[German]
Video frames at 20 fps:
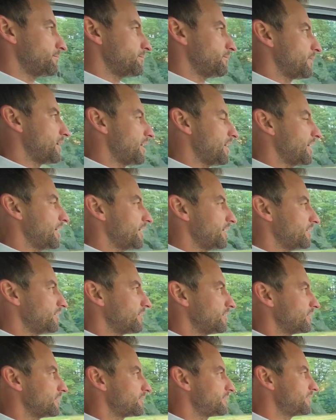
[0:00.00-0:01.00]
Mein
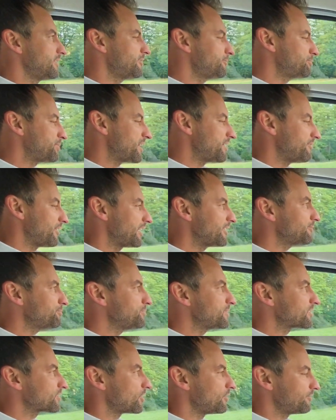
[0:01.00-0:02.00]
Display weist
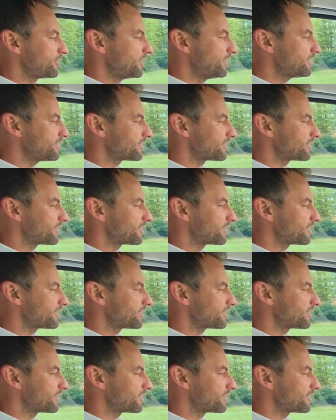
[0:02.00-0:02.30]
mich darauf hin,